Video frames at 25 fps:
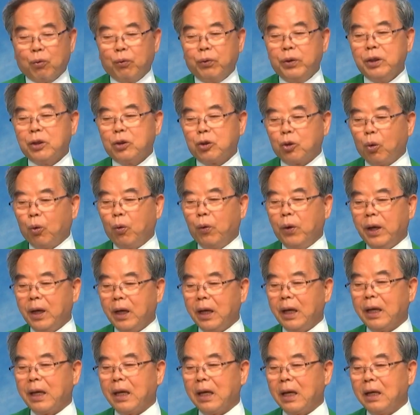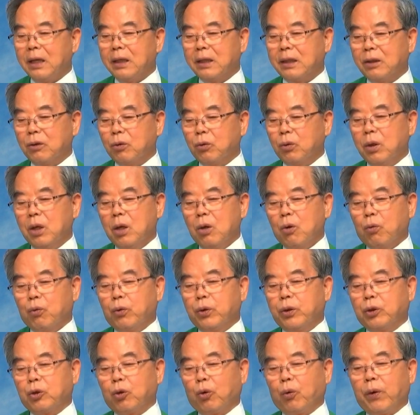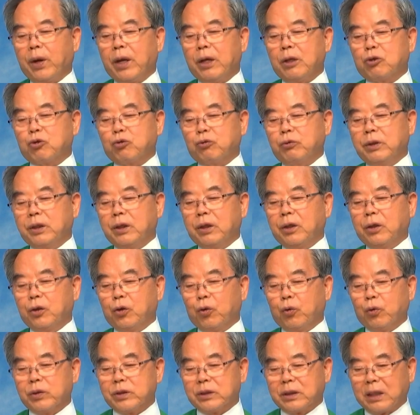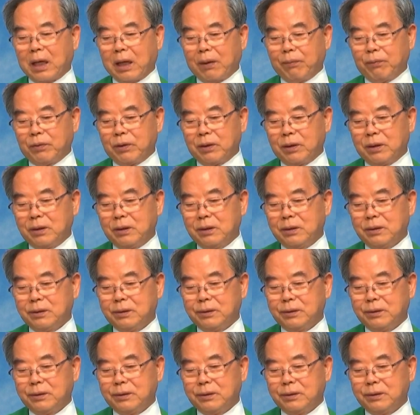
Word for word: 우리 교회가 해야 할 일이 우리 교회 주위에 어려운 사람들,